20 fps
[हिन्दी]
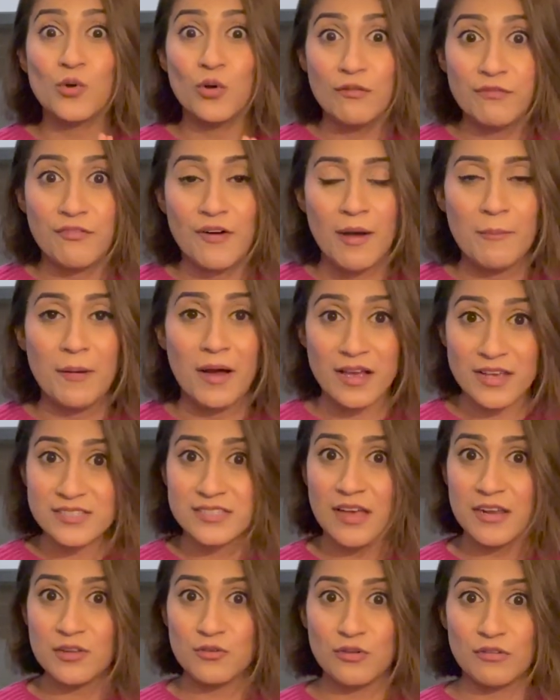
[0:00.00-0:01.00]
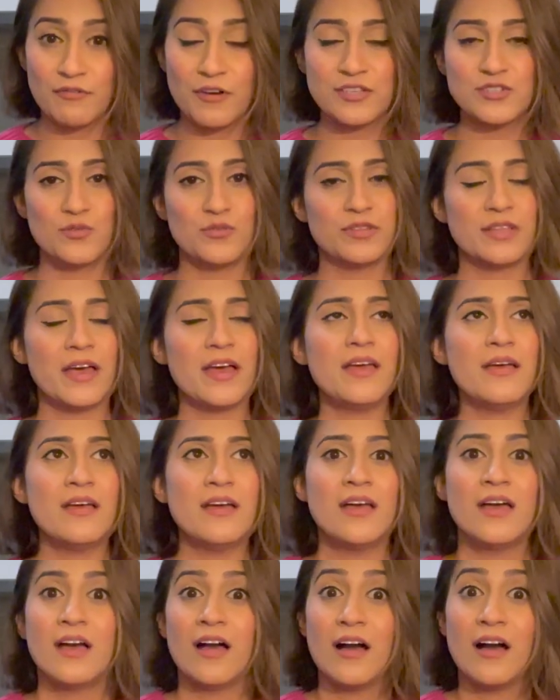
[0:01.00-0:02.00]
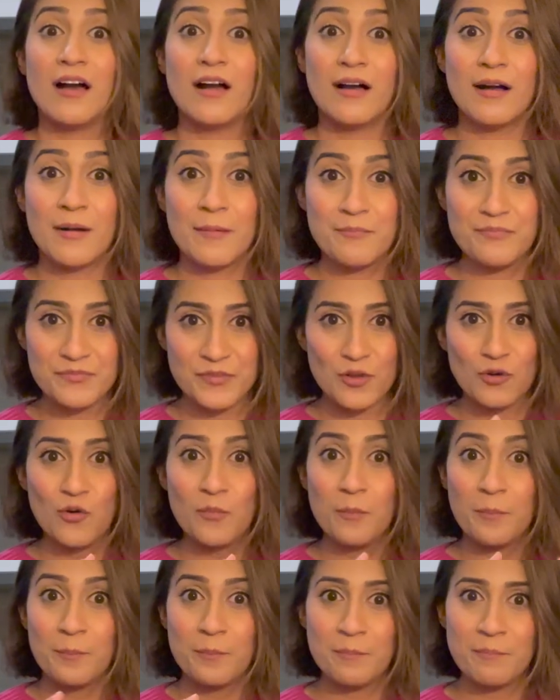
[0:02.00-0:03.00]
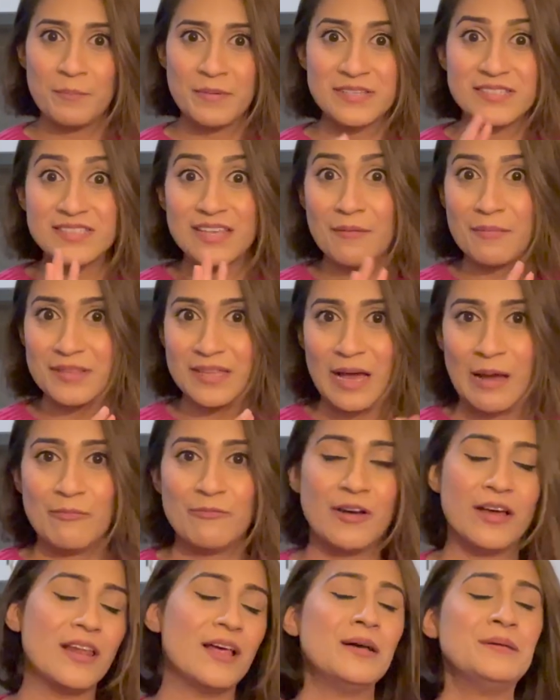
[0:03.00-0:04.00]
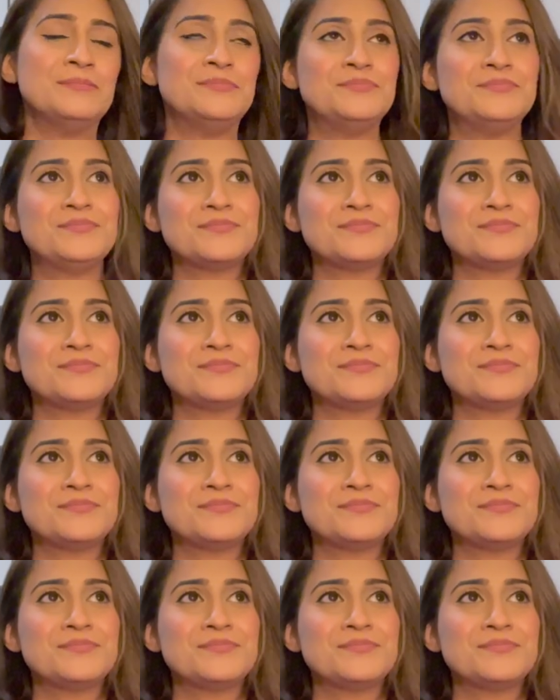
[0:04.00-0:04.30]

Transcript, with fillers: कुल्फा पाकिस्तानी कुल्फा जो होता है यू um, नो पिस्ता बादाम वाला